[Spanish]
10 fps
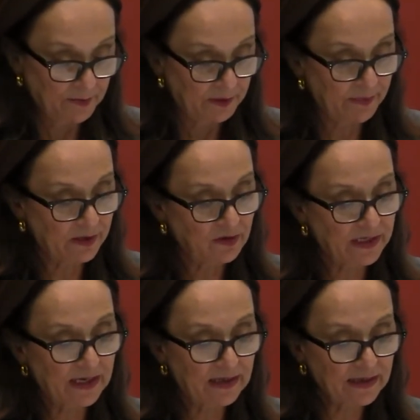Primero
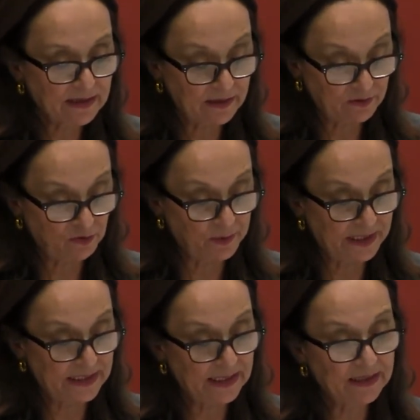que nada, quiero
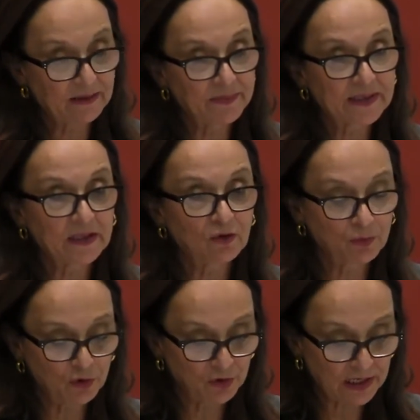subrayar que me siento
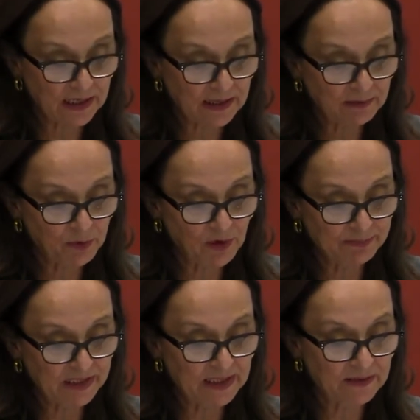muy honrada por la
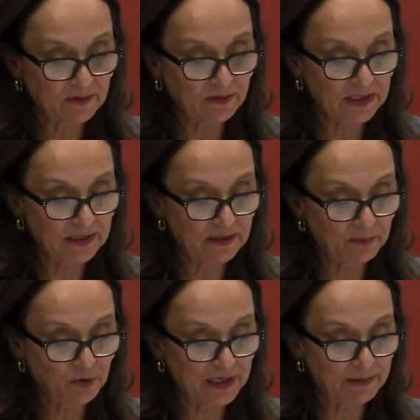invitación de
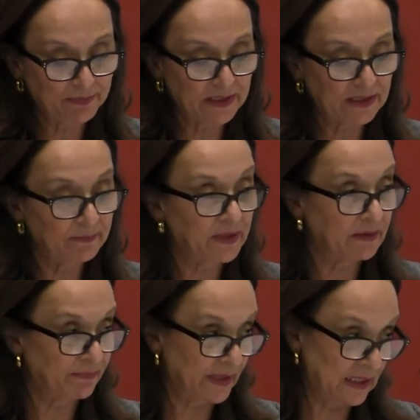Guillermo de la Peña
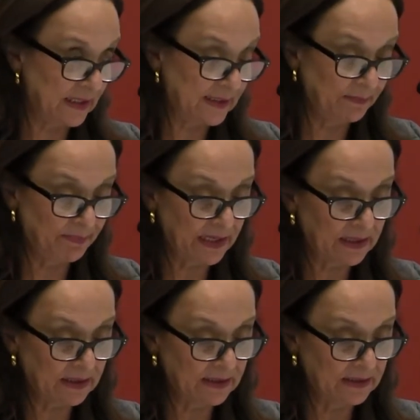para
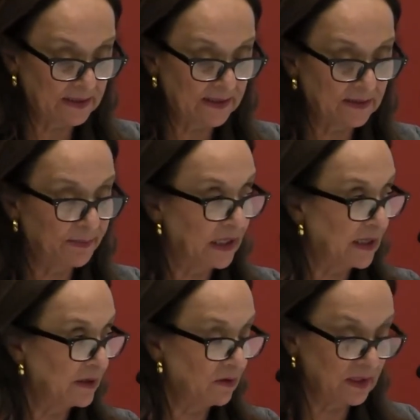participar en este
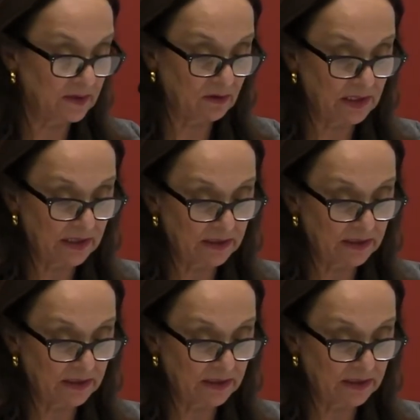seminario de historia